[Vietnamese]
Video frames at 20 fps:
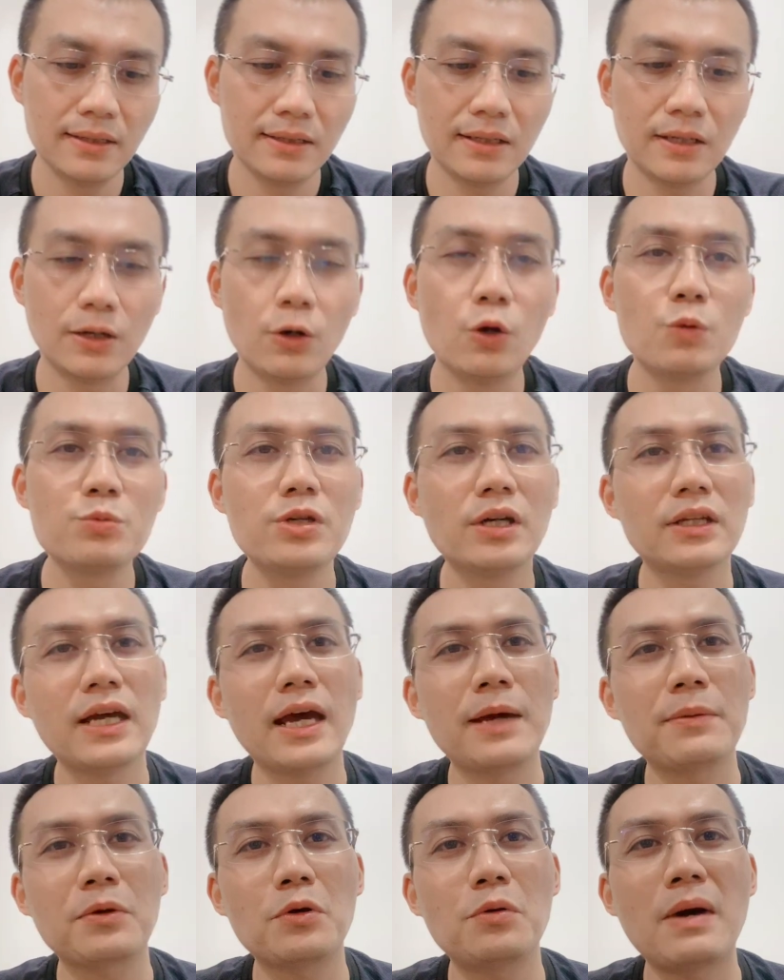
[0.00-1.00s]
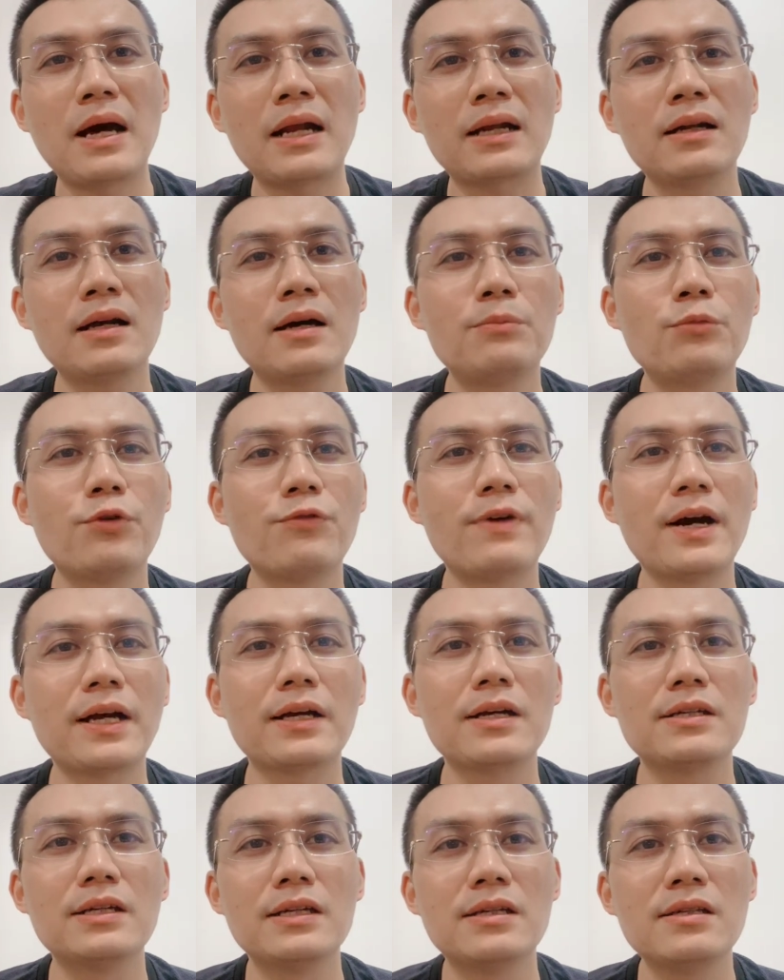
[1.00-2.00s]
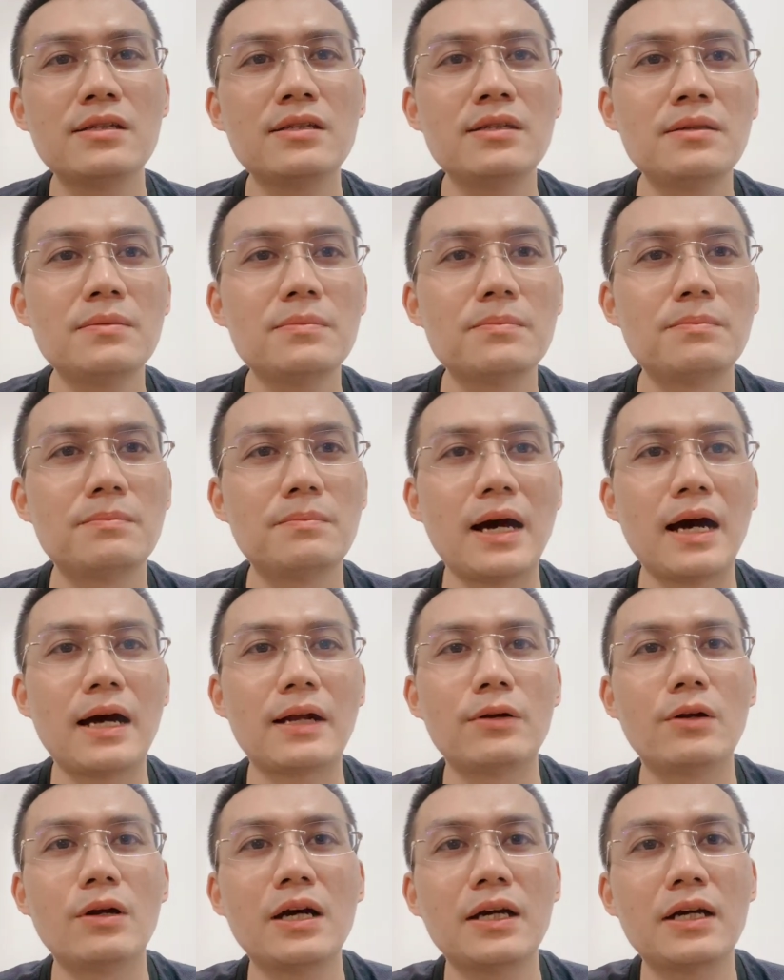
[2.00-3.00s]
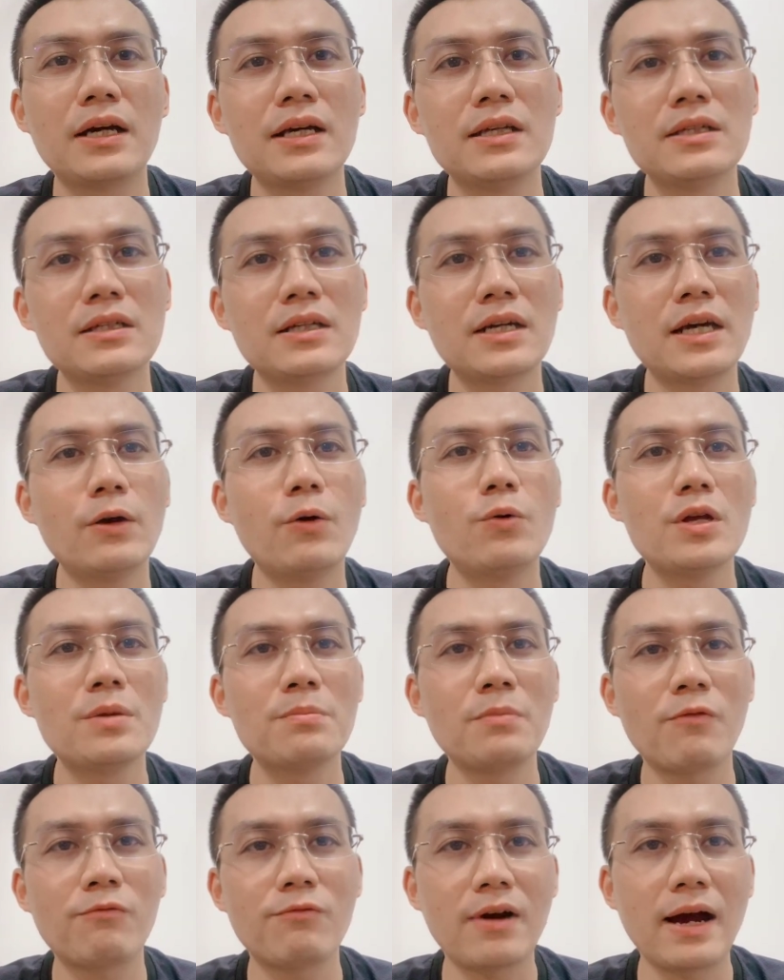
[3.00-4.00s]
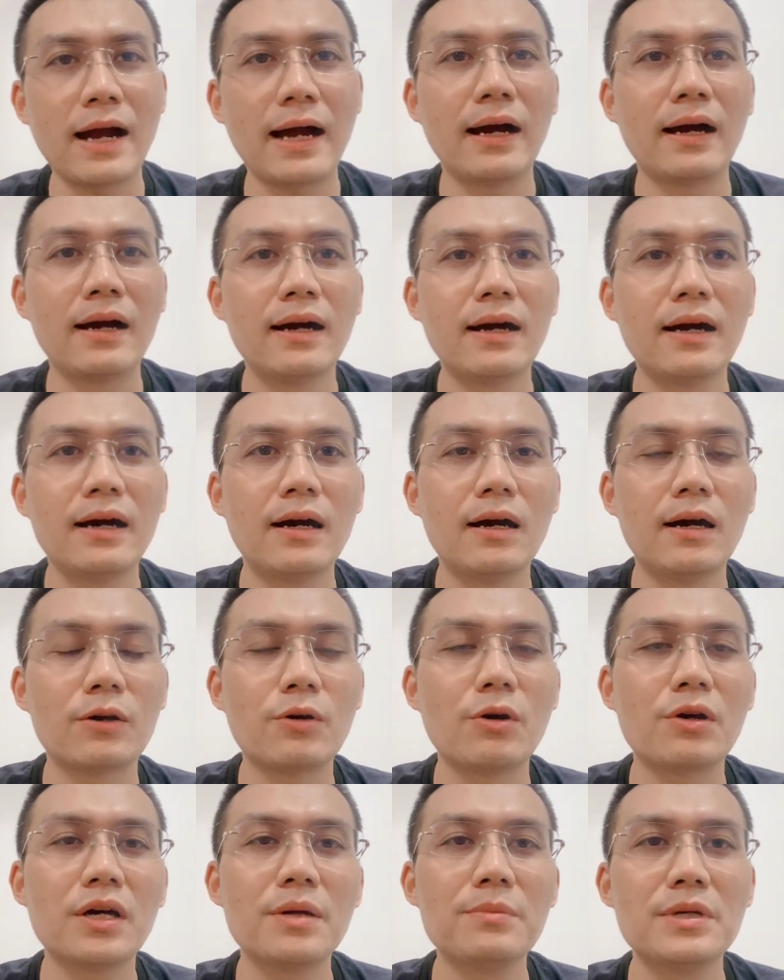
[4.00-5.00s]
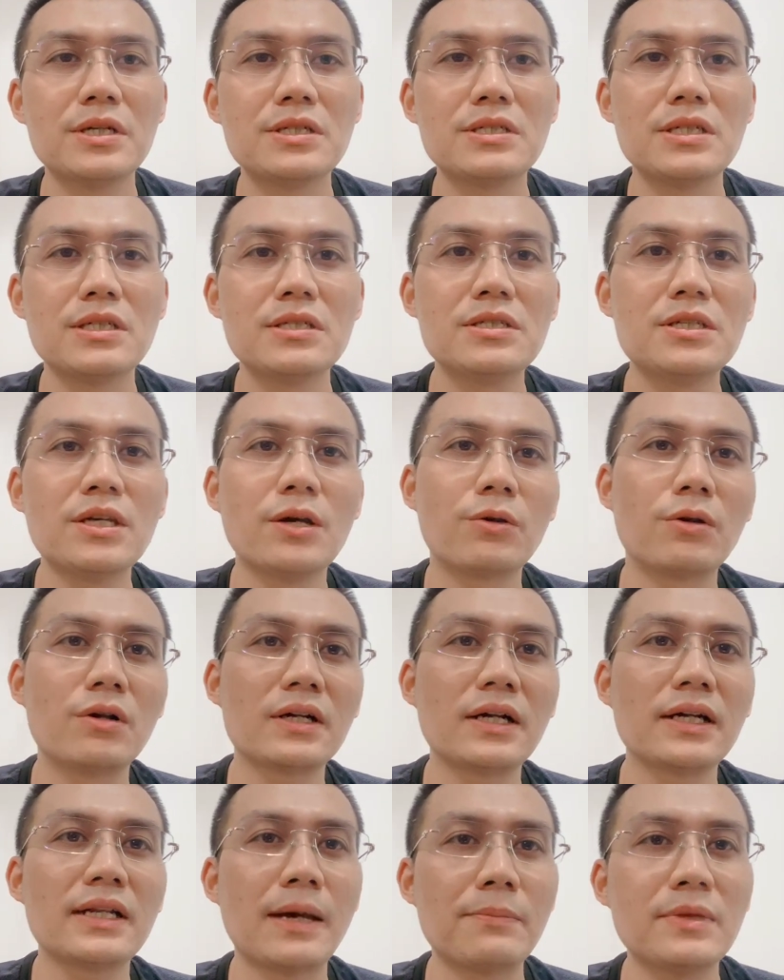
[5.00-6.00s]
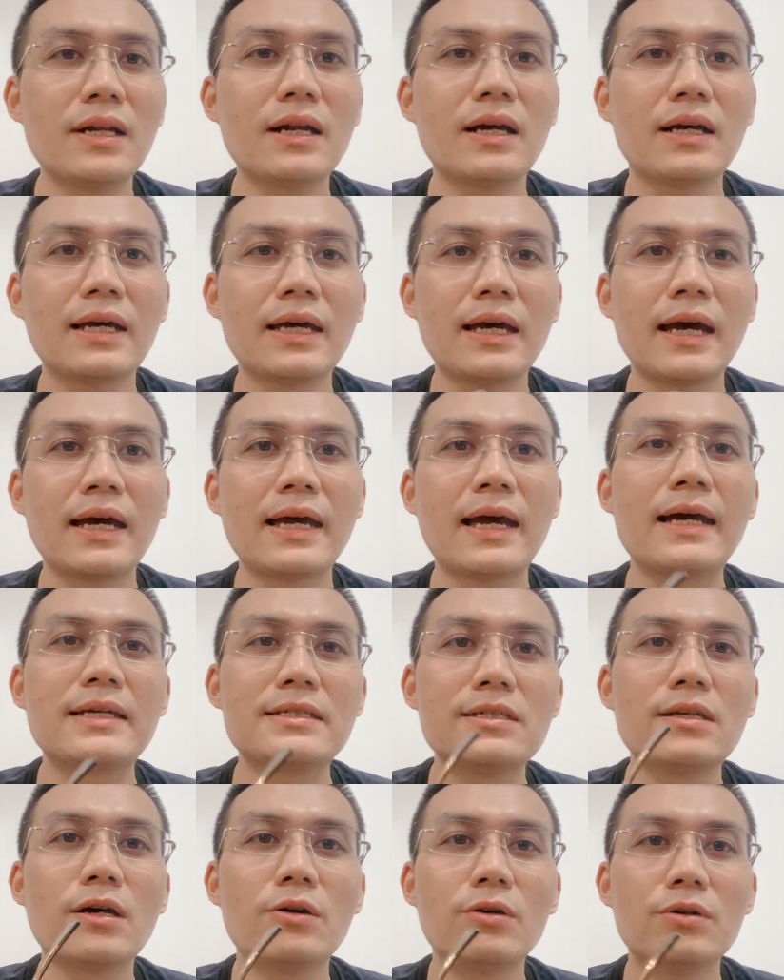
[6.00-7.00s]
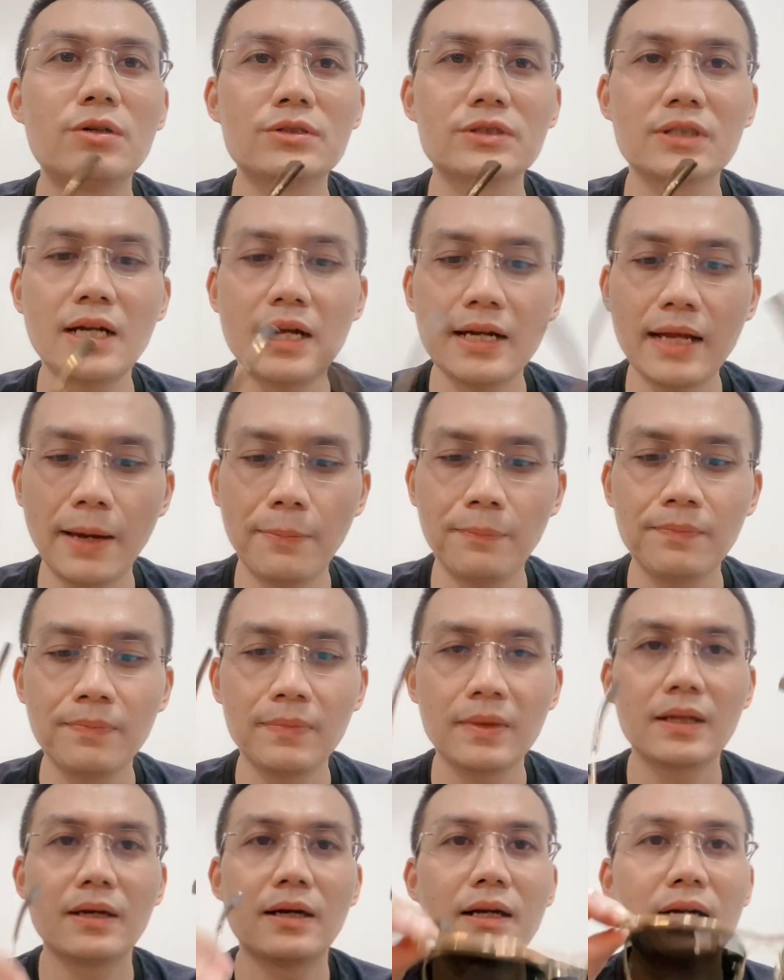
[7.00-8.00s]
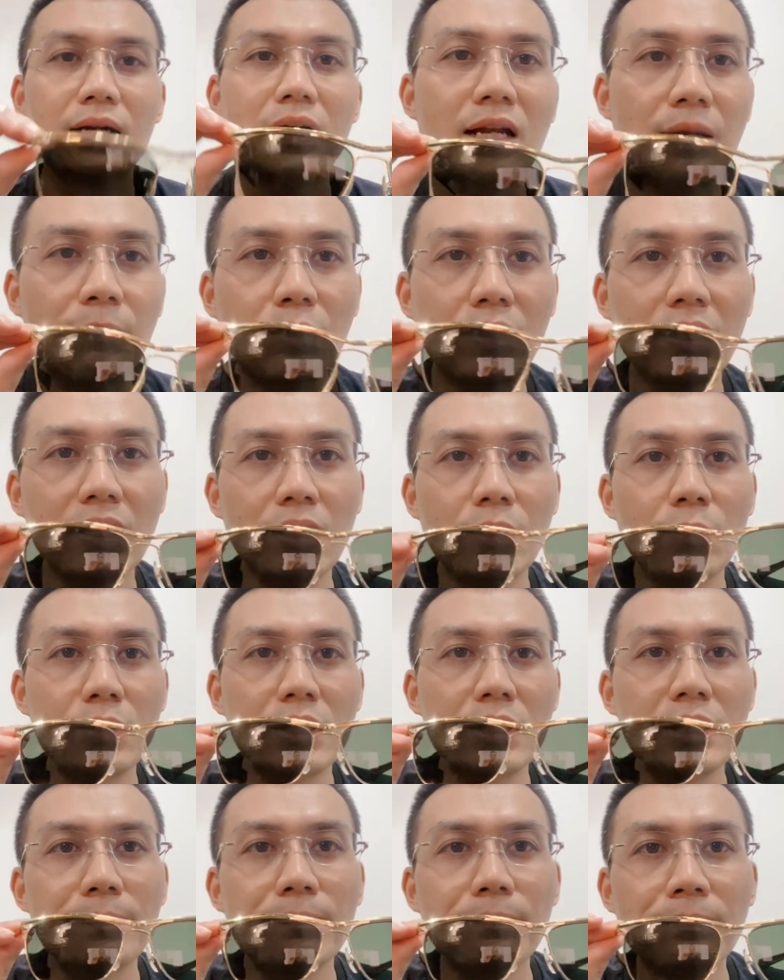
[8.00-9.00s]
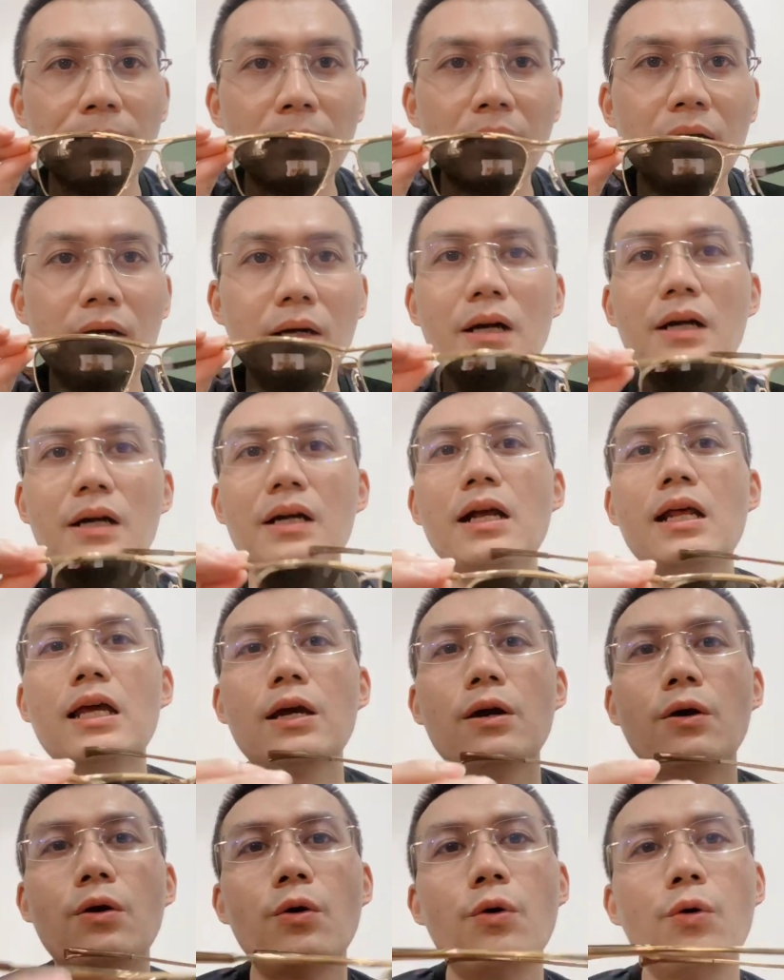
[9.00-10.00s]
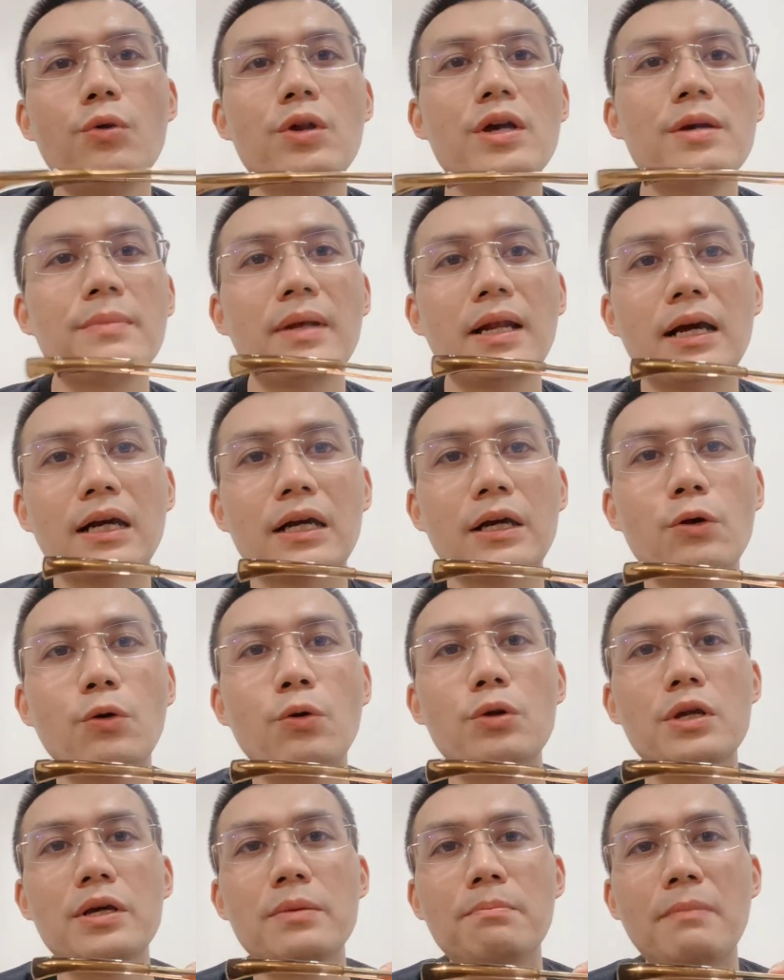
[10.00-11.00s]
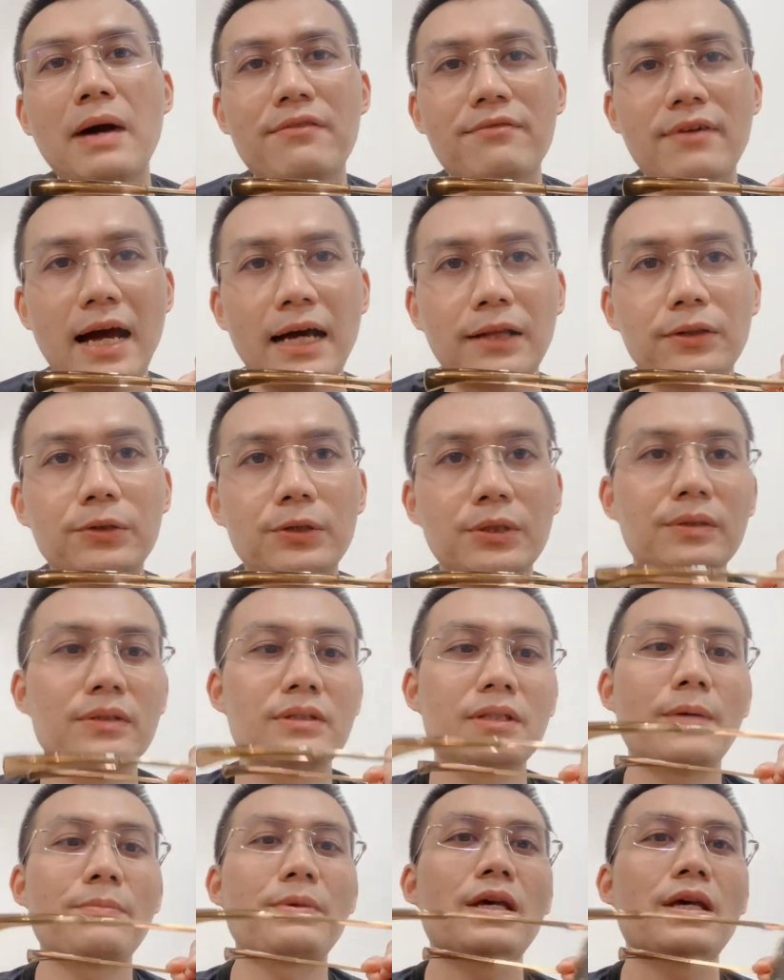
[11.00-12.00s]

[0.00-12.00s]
Hôm trước thì em cũng bán một vài cây kính mà nó là những cây Olym bọc vàng, có cây 19 triệu, có cây đẹp nhất là cây 22 triệu, rất là đẹp. Đây là một cây Olym. Cây Olym này là cây Olym mạ vàng thôi, thập